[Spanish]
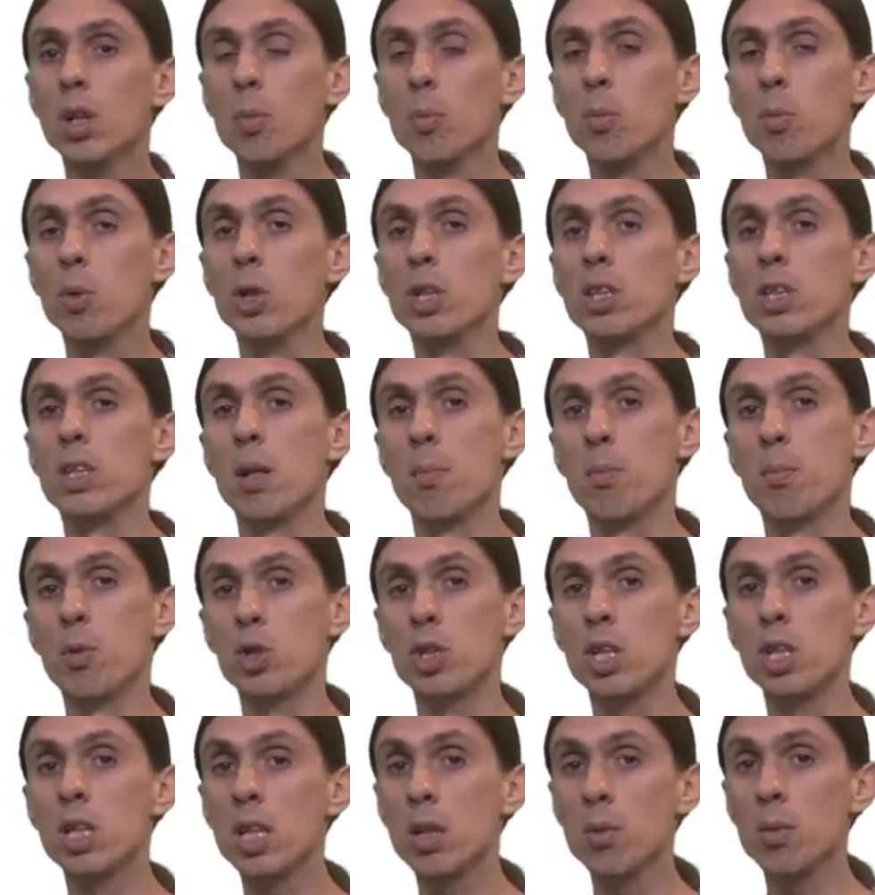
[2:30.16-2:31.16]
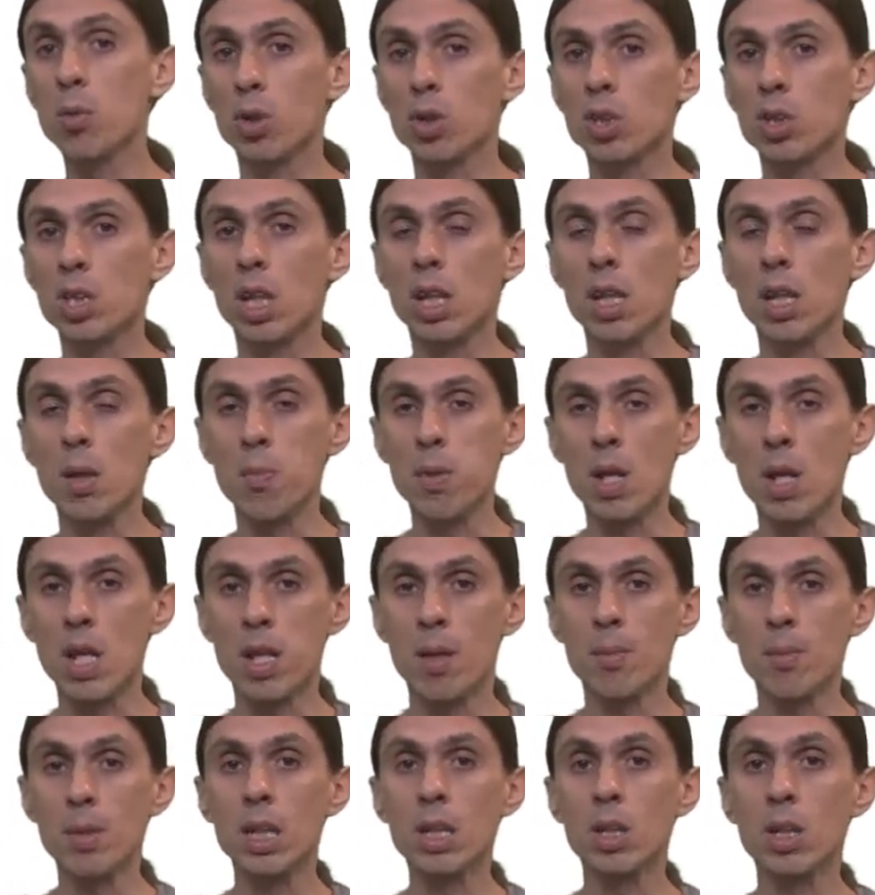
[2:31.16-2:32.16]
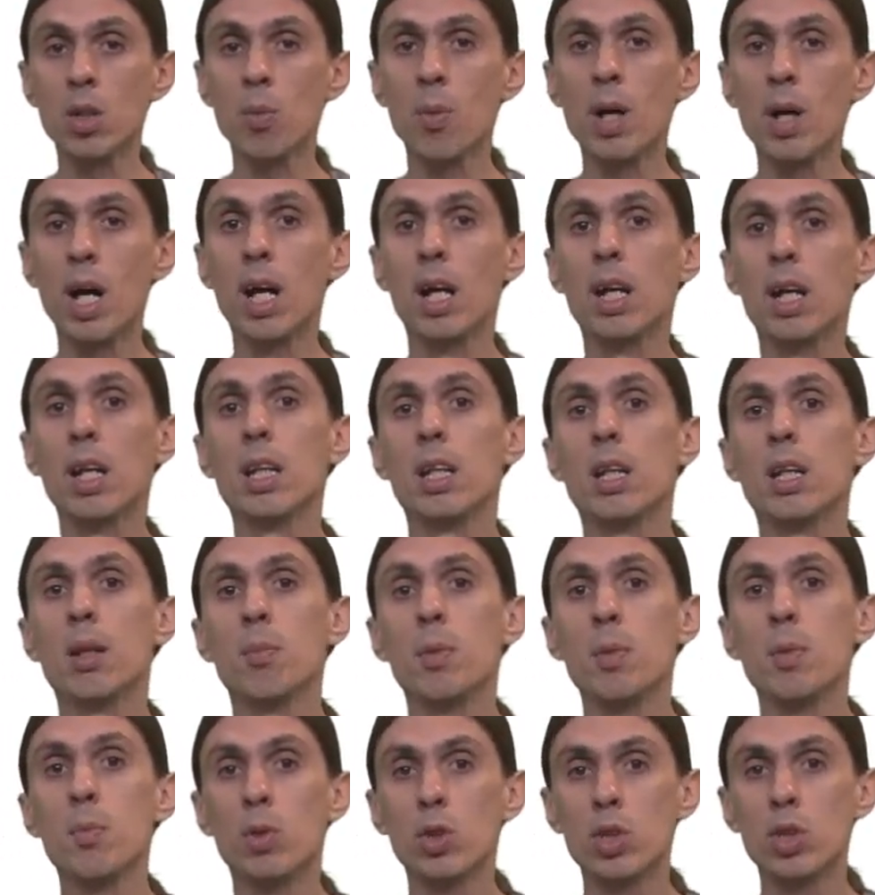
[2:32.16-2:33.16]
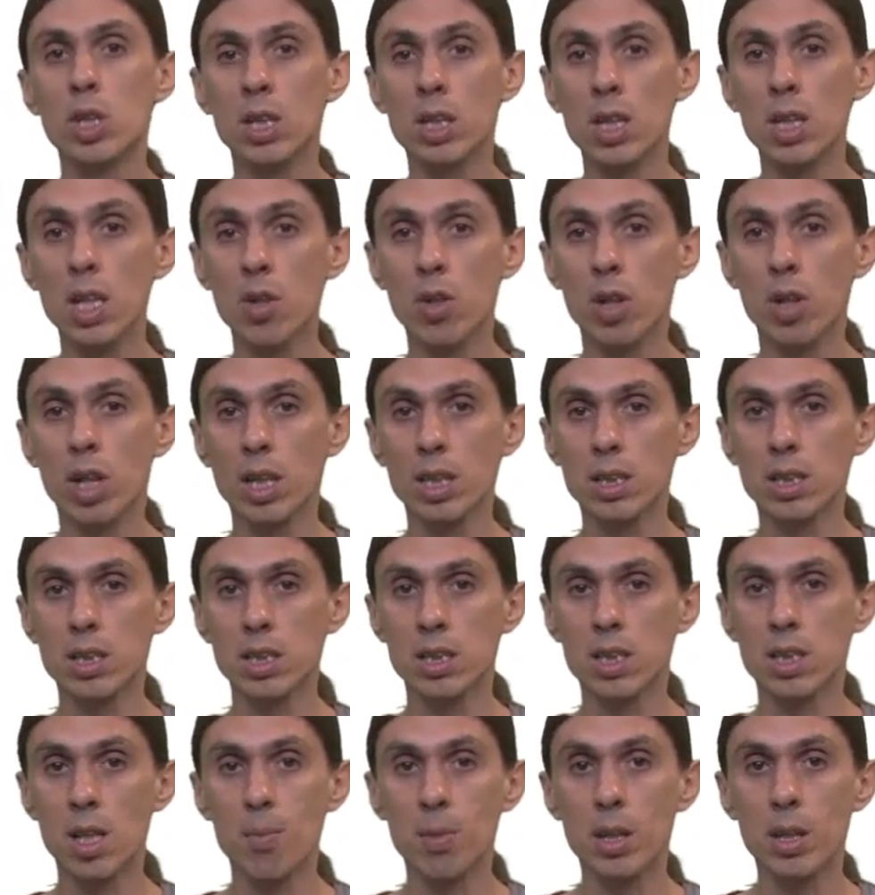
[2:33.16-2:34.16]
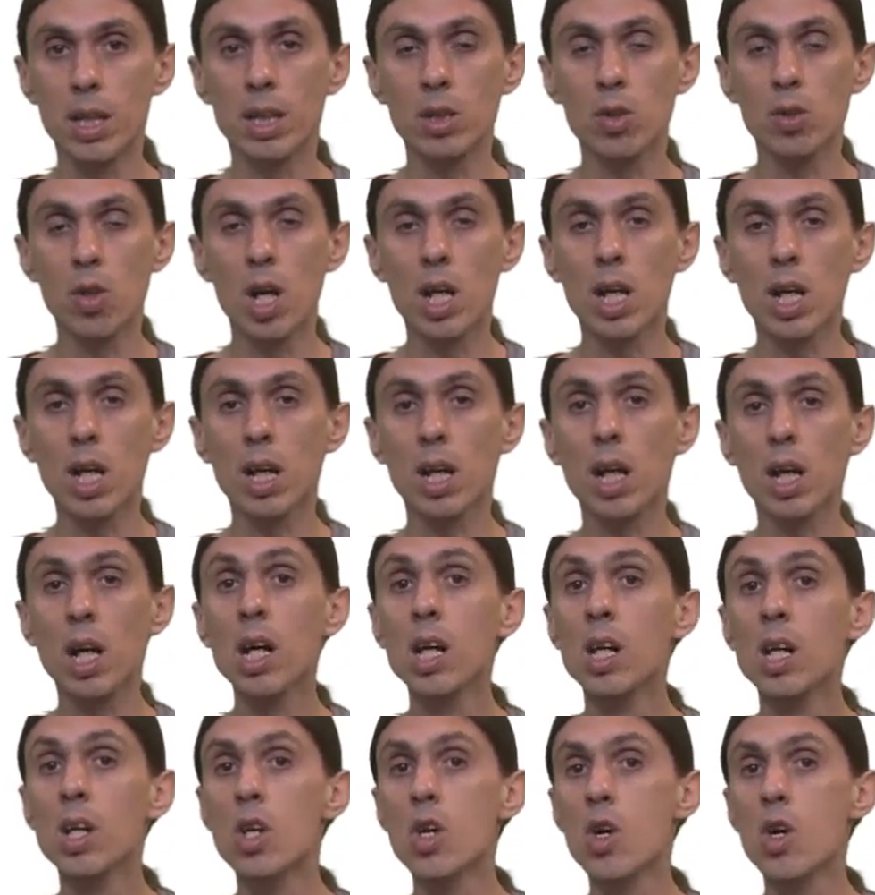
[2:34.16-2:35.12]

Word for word: Puede ser positivo si el desplazamiento va en el mismo sentido en el que se está aplicando la carga,